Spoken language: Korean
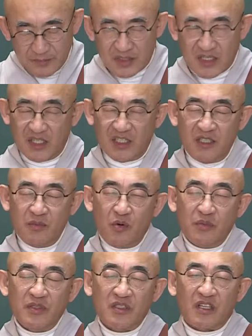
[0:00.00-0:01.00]
자, 이
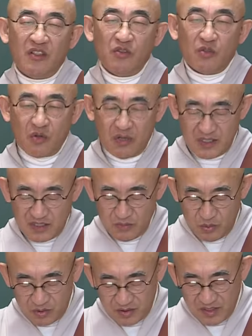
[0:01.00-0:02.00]
몸은 견고하지
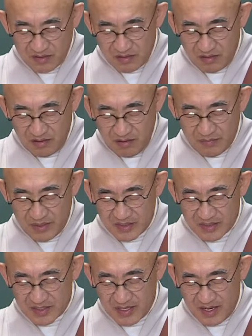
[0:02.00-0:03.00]
못해서
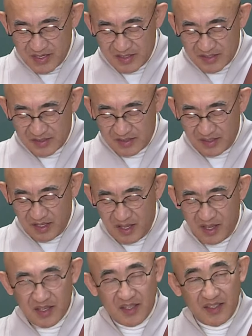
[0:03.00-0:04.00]
마치
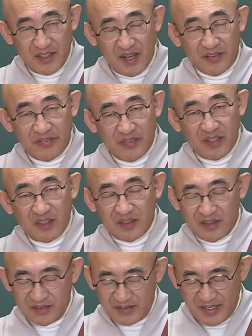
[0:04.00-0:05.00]
갈대, 이란,
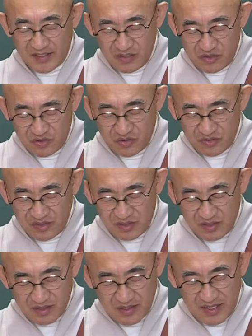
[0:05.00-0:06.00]

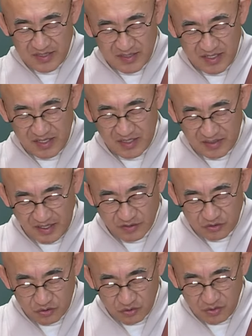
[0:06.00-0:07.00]
난초지요. 갈대나
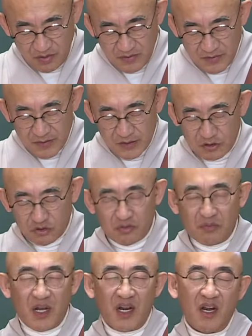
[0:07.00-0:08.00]
난초,
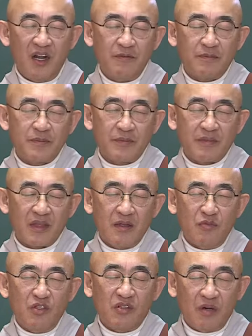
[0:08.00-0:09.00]
수말,
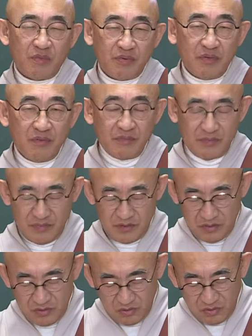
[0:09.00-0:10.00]
물거품,
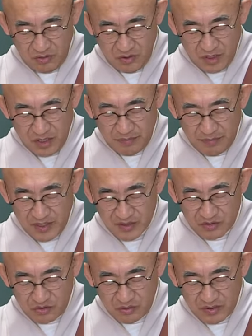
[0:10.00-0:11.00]
또
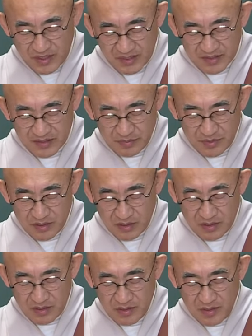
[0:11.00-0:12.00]
파초와
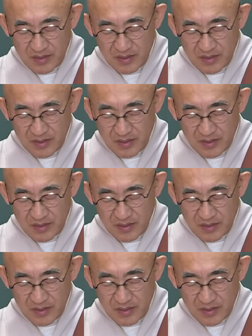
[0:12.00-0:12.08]
같으며